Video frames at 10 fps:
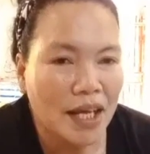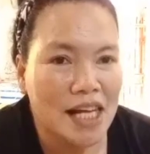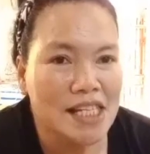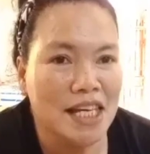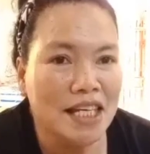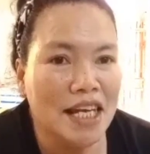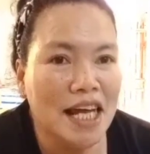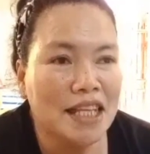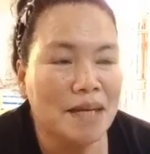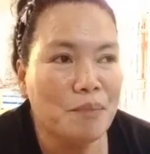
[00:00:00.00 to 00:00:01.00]
Kasi hindi
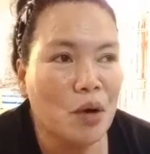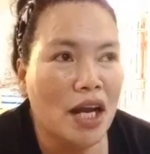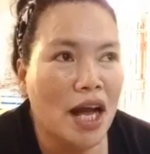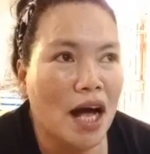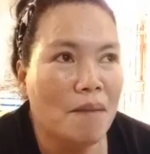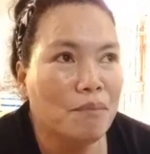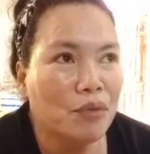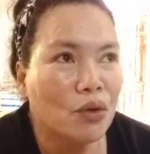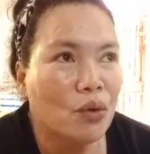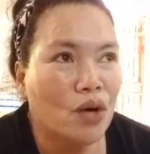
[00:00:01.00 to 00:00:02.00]
natin po alam
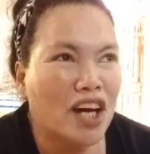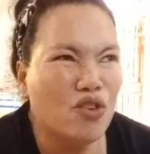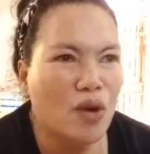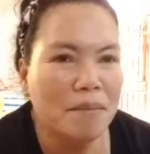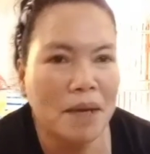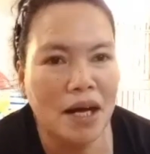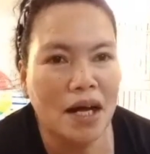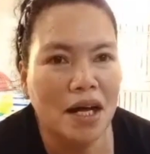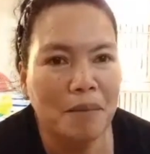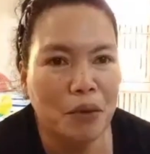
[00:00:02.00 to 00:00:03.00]
kung ano ang
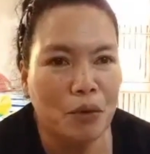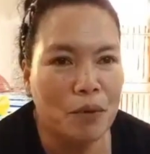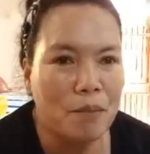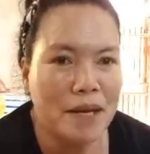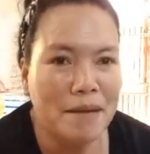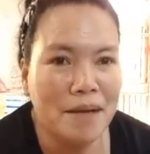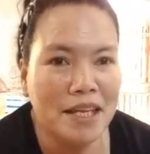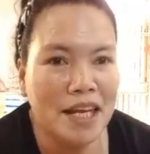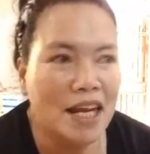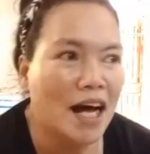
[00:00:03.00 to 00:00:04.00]
mga pro problema
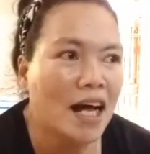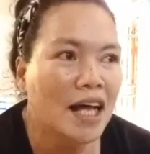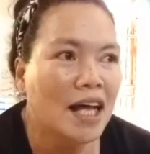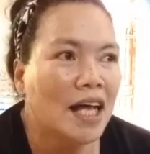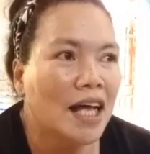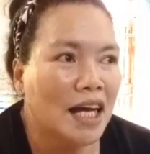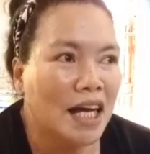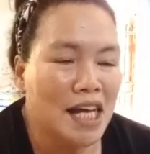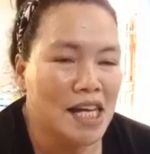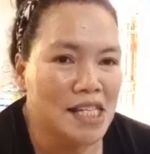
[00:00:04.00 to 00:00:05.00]
nila
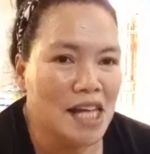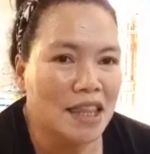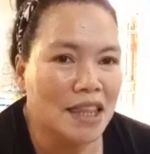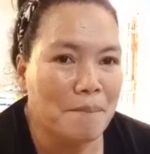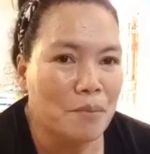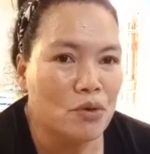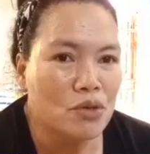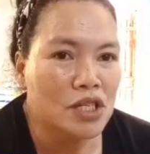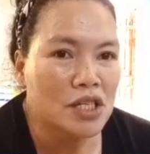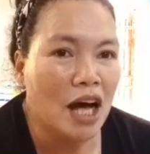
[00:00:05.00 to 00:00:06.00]
kada isa
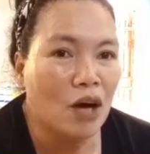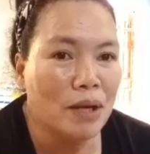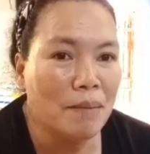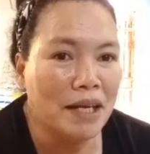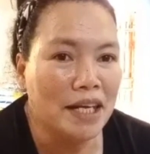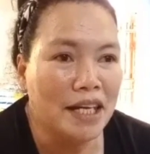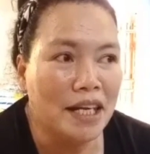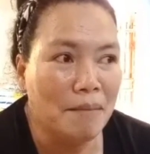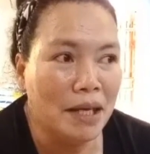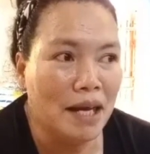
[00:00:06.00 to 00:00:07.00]
tapos ako naman hindi
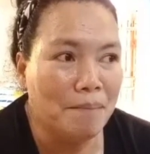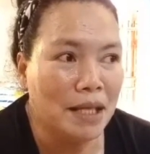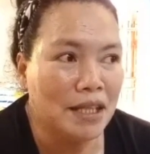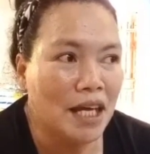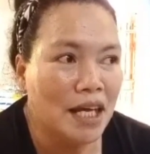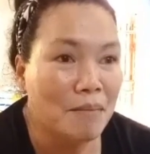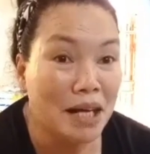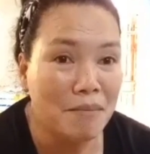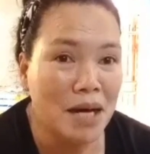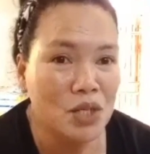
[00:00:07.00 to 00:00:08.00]
naman dapat
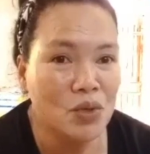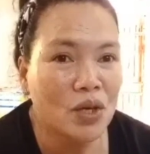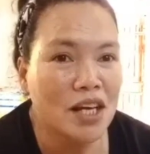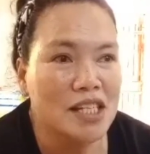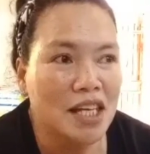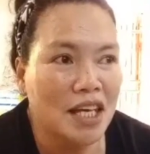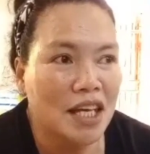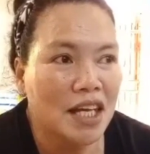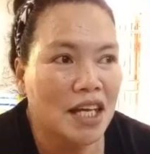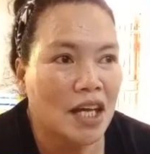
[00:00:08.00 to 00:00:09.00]
maghimasok
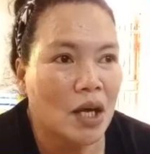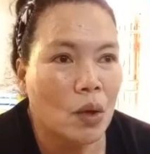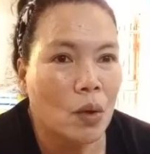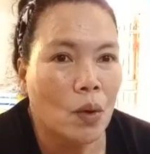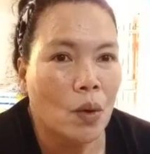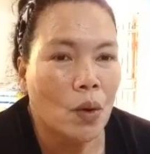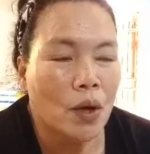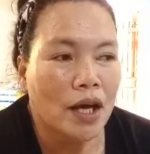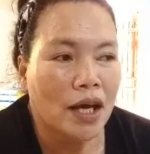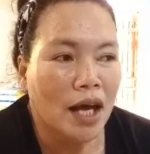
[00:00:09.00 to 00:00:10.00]
kasi
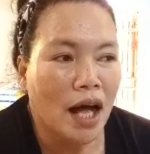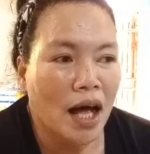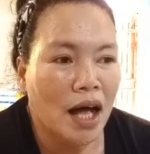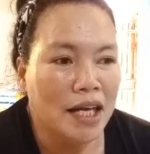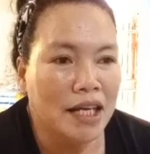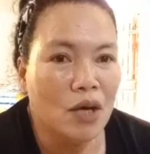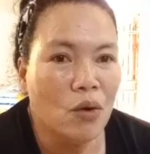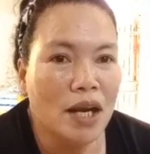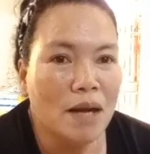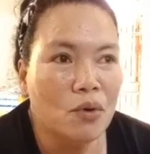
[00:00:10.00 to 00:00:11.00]
uh, hindi
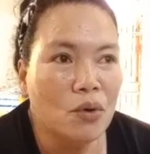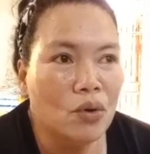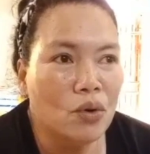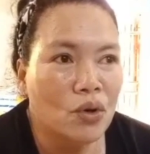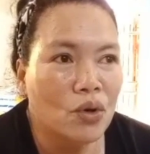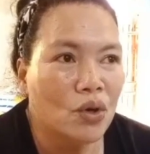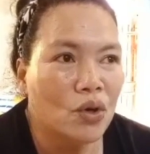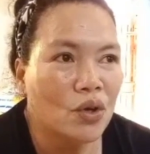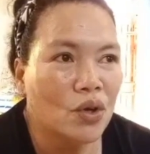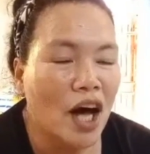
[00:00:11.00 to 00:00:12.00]
ko alam kung
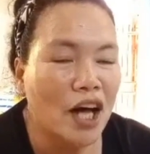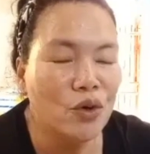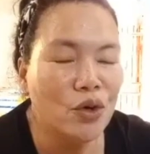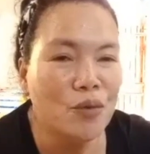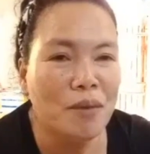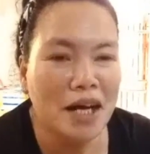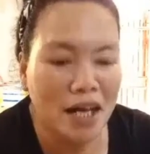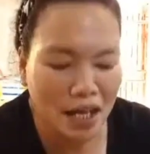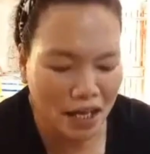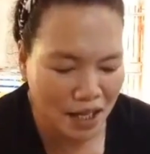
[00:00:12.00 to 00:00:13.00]
ano yung
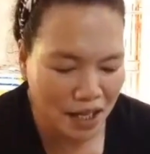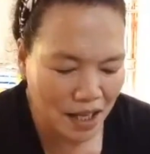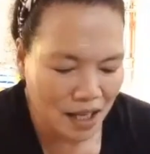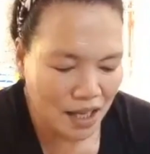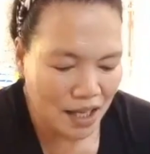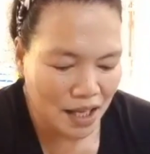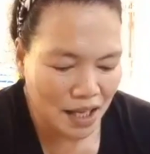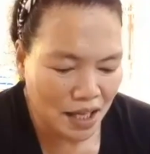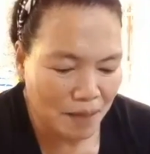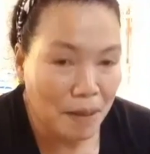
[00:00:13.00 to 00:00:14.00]
mga
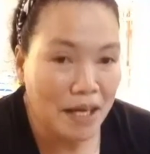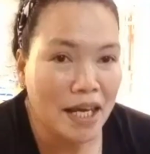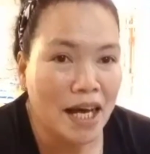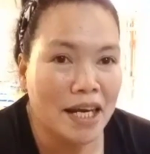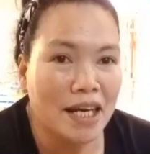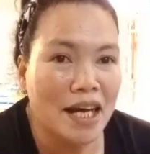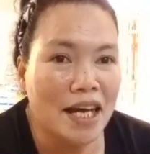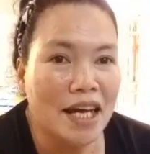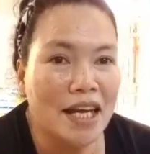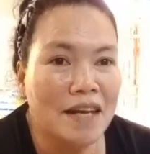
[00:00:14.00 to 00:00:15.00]
pangyayari
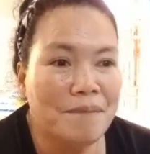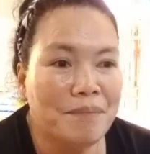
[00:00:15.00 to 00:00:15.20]
dahil